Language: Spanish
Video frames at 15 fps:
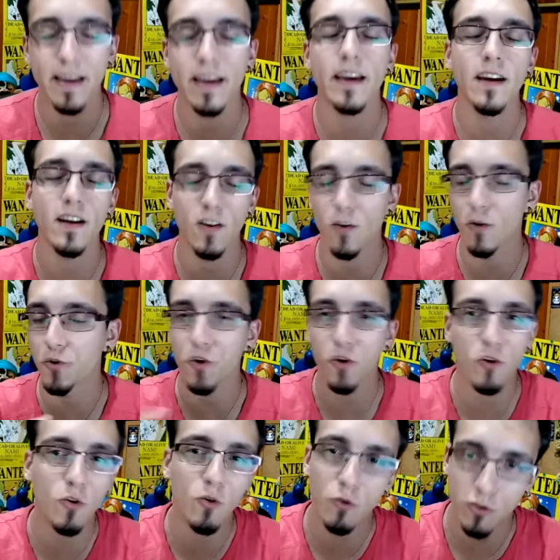Es otro
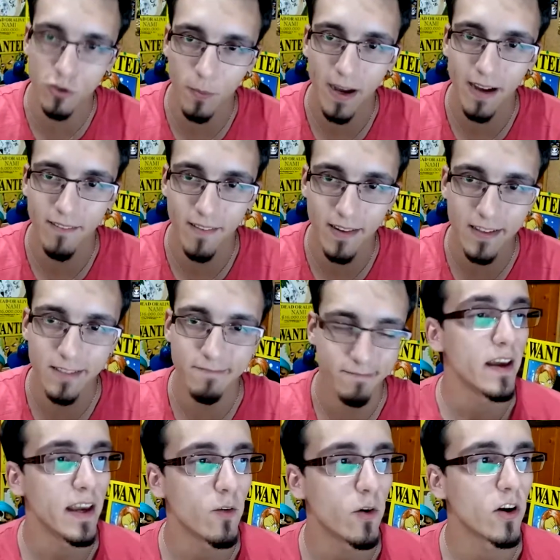concurso más, ¿vale?
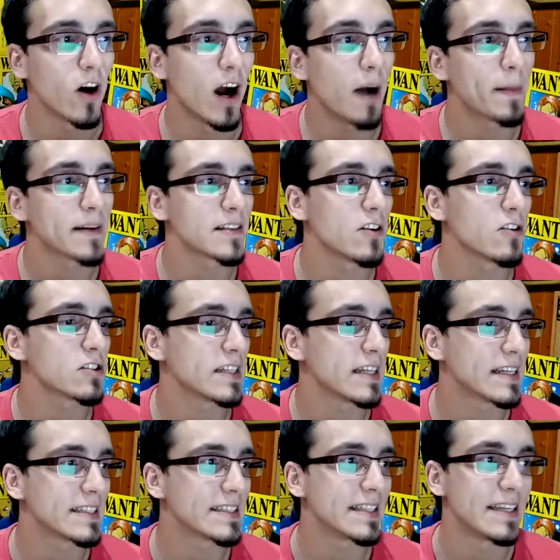Y bueno, ha pasado lo
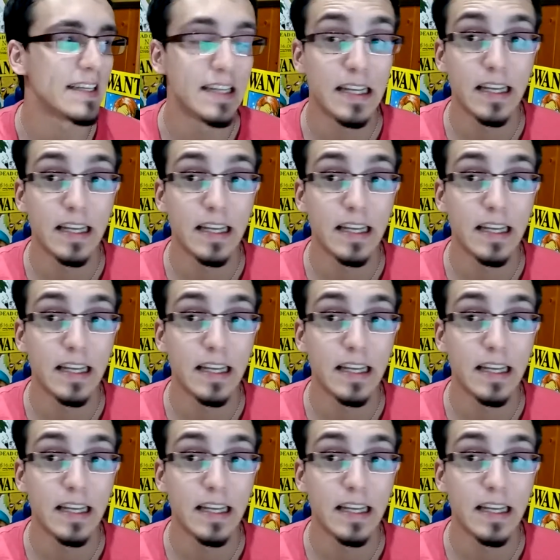siguiente.